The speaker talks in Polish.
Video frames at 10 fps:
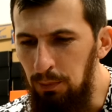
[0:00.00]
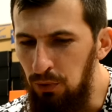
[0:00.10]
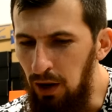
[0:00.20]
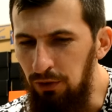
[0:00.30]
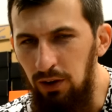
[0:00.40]

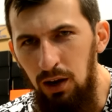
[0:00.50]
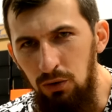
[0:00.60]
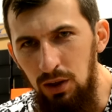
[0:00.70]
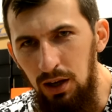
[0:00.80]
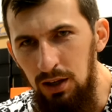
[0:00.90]
piłkarzy,
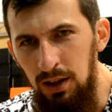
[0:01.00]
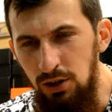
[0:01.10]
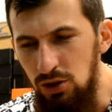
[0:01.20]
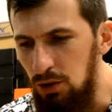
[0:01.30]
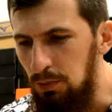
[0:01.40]
jakoś tak
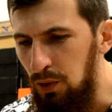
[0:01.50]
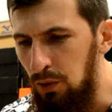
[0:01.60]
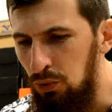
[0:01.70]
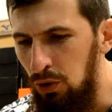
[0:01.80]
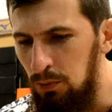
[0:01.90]
inaczej się
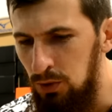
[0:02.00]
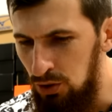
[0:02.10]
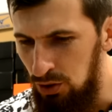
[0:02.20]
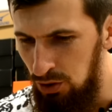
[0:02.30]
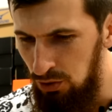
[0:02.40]
prezentują
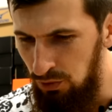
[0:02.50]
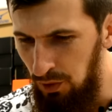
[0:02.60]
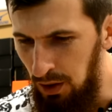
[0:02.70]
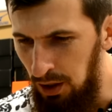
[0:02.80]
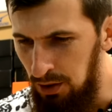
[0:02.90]
niż, niż
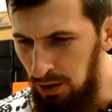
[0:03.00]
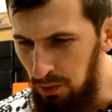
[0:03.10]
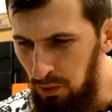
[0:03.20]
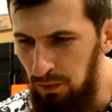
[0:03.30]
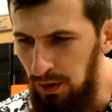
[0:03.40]
wszystkie inne,
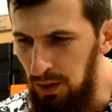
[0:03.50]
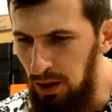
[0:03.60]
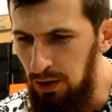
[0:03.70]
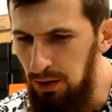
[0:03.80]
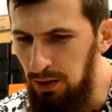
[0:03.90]
co
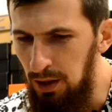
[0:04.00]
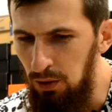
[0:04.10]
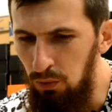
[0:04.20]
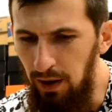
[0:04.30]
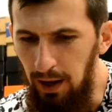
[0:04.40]
zwraca na
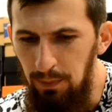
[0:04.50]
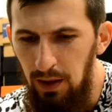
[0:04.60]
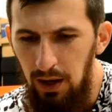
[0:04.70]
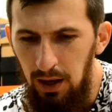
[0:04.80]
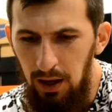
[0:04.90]
nie uwagę.
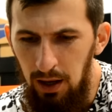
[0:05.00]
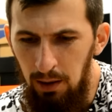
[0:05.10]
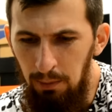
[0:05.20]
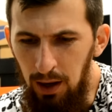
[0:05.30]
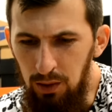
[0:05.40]

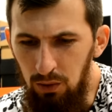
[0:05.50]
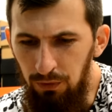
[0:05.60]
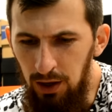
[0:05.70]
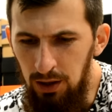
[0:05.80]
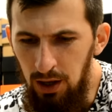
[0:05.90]
Y, bardzo
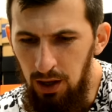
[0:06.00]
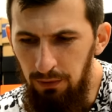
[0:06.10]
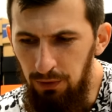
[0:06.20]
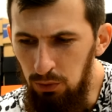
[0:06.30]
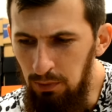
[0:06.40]
fajnie
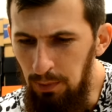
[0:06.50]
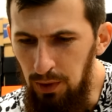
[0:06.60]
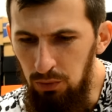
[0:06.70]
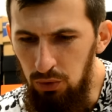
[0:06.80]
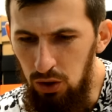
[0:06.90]
według mnie
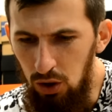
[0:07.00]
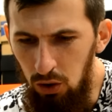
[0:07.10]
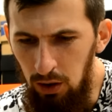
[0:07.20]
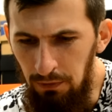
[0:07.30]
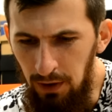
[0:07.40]
prezentuje się
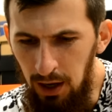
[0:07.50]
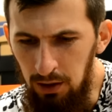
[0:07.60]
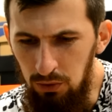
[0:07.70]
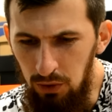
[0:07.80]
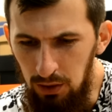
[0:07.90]
cholewka,
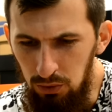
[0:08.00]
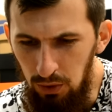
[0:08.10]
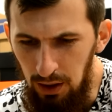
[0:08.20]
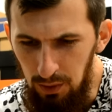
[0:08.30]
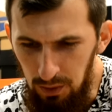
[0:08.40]
która
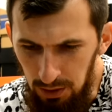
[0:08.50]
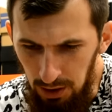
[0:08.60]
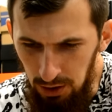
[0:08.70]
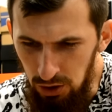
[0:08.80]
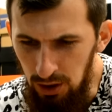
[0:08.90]
tutaj jest
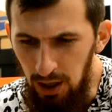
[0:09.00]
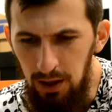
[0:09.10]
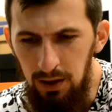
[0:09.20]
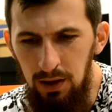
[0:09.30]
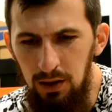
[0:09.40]
syntetyczna.
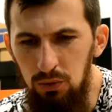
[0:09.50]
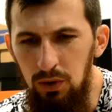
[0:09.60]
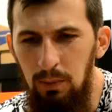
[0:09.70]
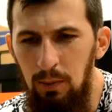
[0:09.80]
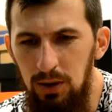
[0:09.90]
Y,
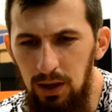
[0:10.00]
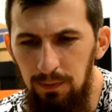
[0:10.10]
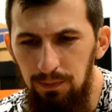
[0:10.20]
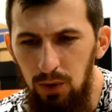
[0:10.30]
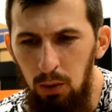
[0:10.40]
tutaj mamy
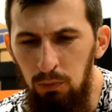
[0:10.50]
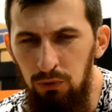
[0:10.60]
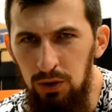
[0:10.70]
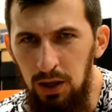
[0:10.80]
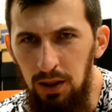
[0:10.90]
ten
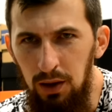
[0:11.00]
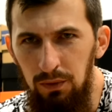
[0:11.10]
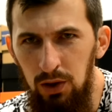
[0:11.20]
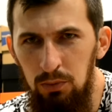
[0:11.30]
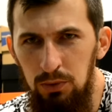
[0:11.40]
obwódkę tak
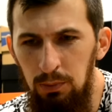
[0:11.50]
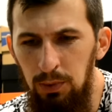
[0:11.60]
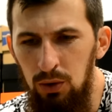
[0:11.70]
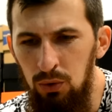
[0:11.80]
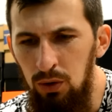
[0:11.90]
zwaną
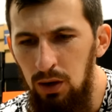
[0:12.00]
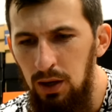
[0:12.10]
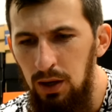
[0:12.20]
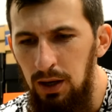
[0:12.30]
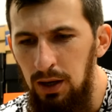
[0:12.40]
TPU,
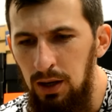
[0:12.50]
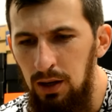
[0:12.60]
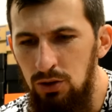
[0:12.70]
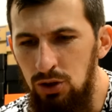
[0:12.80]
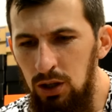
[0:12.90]

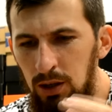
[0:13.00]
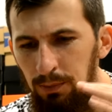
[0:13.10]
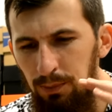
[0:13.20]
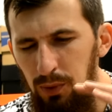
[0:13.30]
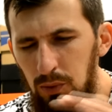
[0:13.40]
Y, czyli
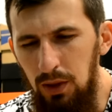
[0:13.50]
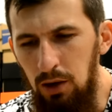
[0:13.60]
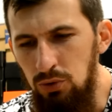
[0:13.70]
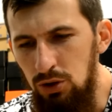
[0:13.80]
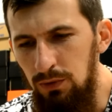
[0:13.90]

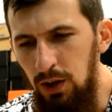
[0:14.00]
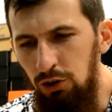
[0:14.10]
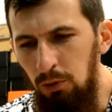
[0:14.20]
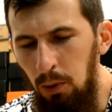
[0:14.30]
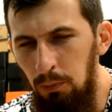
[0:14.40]
taką
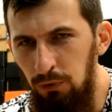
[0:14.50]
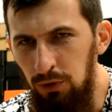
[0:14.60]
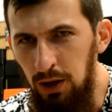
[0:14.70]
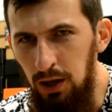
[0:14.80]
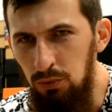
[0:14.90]
sztywniejszą
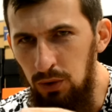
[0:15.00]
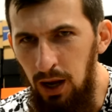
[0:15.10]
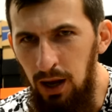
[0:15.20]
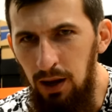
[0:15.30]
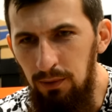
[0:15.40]
obwódkę,
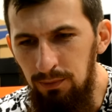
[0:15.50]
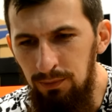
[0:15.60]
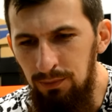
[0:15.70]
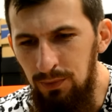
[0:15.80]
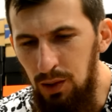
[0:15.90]
która
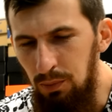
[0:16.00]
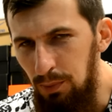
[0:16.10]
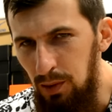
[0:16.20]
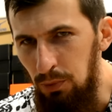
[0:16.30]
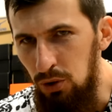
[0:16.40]
mm, jest
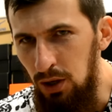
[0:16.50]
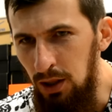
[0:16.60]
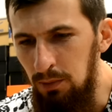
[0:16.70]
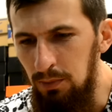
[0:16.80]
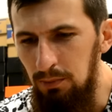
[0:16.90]

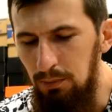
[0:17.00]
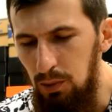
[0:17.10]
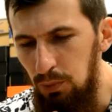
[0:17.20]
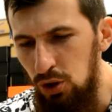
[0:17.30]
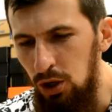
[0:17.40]
bezpośrednim,
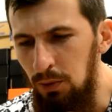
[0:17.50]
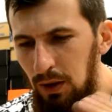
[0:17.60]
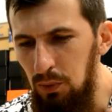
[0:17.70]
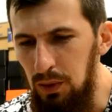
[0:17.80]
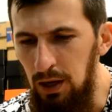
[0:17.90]
bezpośrednią
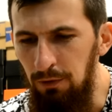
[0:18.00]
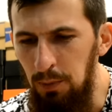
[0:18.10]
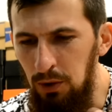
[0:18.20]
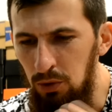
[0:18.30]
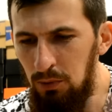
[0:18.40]
taką strefą,
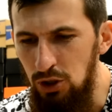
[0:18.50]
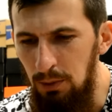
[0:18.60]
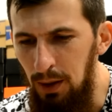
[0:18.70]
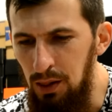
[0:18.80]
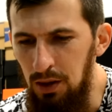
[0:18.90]
na którą nasze
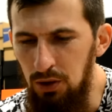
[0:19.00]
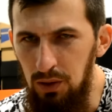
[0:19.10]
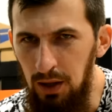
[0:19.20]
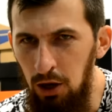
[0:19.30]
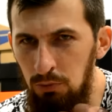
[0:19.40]
palce
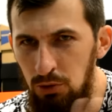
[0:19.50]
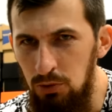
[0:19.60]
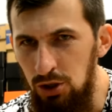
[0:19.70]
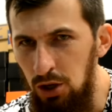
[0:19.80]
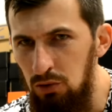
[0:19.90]
naciskają,
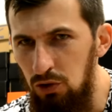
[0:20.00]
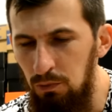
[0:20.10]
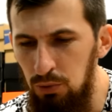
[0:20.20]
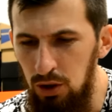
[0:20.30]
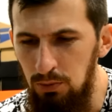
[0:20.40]
przemieszczając się w
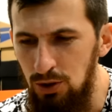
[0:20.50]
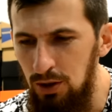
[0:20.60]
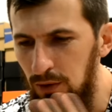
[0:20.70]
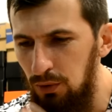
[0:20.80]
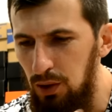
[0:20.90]
bucie przy
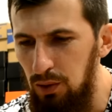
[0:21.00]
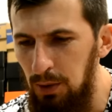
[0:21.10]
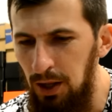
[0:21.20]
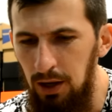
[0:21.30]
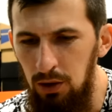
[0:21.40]
nagłych
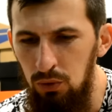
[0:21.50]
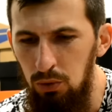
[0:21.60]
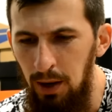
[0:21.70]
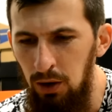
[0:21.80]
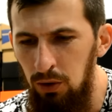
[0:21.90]
zmianach kierunku
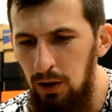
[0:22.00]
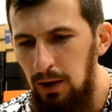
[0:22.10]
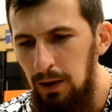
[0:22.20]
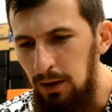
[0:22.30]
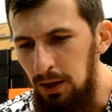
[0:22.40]
biegu
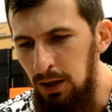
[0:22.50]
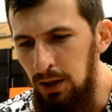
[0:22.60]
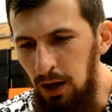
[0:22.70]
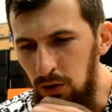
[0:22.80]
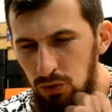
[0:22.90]
i
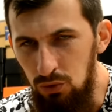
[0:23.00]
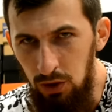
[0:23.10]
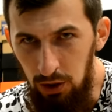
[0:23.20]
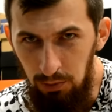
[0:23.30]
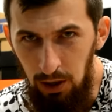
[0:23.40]
jakoś
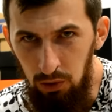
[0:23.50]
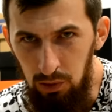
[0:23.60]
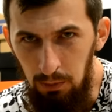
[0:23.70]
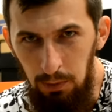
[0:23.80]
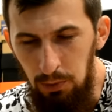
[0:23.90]

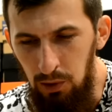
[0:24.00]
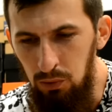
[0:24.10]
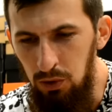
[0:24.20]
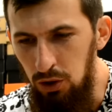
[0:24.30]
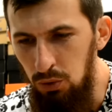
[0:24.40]
ujarzmiającą po
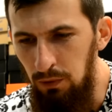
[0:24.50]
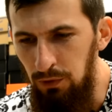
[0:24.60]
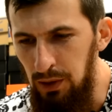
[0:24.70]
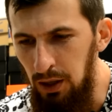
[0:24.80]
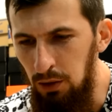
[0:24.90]
prostu te siły
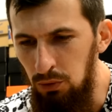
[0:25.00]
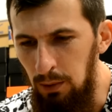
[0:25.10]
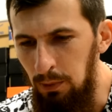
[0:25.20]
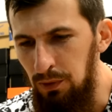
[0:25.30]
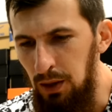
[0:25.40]
fizyki,
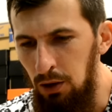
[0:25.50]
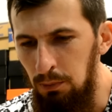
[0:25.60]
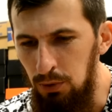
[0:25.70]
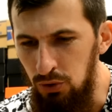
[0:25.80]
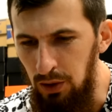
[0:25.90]
które powstają
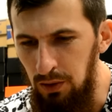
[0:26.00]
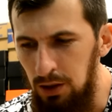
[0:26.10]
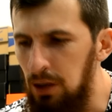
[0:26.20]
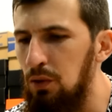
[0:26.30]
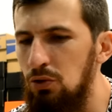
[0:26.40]
podczas gry,
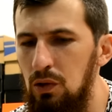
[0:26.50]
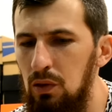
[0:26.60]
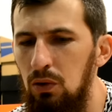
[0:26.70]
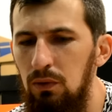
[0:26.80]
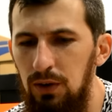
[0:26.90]
na co
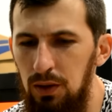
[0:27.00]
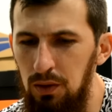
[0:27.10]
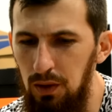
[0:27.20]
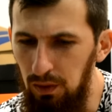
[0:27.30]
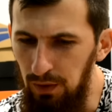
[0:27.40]
często w
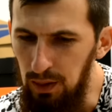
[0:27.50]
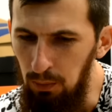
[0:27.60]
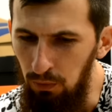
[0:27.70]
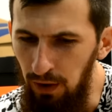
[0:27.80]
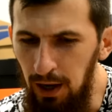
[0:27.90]
recenzjach
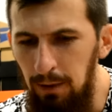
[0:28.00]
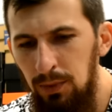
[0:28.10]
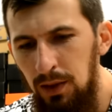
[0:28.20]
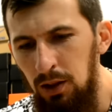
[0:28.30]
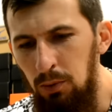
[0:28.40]
zwracam uwagę.
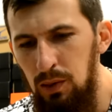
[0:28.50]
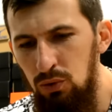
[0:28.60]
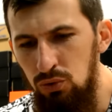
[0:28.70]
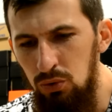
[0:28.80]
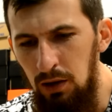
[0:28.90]
Natomiast
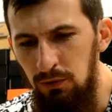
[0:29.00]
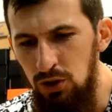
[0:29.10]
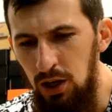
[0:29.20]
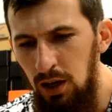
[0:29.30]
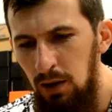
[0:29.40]
już tutaj
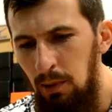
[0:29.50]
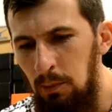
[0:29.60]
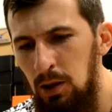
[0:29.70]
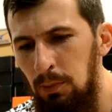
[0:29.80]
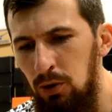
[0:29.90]
wyżej
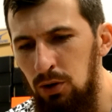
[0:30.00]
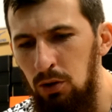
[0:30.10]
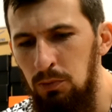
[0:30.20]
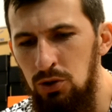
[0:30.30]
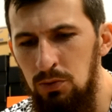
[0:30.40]
mamy
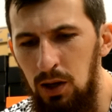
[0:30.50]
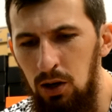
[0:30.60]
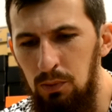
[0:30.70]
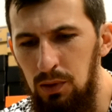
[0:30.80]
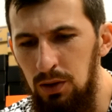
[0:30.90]
niepokrytą niczym
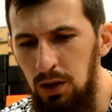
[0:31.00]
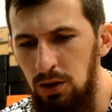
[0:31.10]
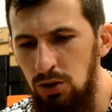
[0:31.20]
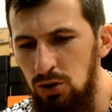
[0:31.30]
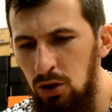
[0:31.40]
taką
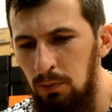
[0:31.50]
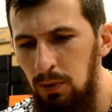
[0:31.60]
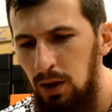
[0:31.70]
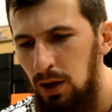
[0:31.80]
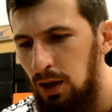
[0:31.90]
syntetyczną
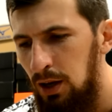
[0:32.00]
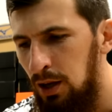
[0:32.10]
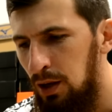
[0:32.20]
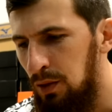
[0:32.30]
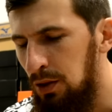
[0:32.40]

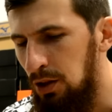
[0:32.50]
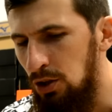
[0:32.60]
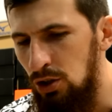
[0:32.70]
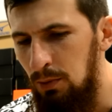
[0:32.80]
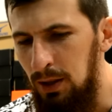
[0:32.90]
E,
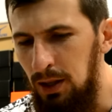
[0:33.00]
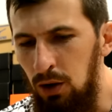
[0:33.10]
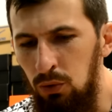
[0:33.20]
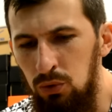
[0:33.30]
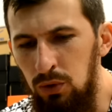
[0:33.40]
syntetyczny
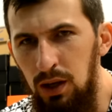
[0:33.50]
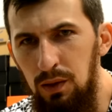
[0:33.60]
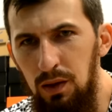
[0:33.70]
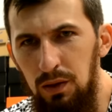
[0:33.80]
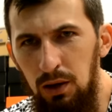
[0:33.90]
materiał, który
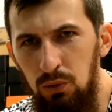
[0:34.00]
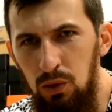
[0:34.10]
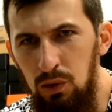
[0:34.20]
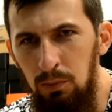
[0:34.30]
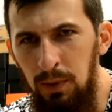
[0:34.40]
jest
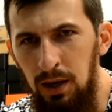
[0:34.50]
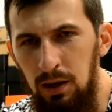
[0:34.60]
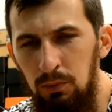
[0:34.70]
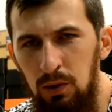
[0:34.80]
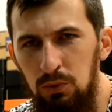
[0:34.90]
zaskakująco
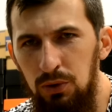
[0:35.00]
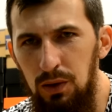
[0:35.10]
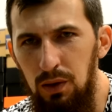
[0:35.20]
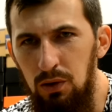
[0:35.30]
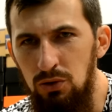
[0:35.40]
miękki. Byłem tutaj
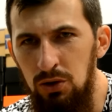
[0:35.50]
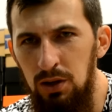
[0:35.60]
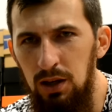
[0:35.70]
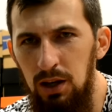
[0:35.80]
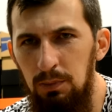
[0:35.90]

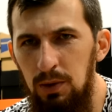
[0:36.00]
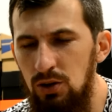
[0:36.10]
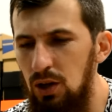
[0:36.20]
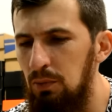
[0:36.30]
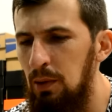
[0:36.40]
zaskoczony, kiedy
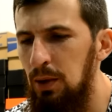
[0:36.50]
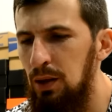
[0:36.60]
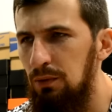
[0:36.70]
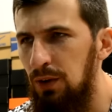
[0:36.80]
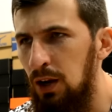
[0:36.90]
pierwszy raz miałem X w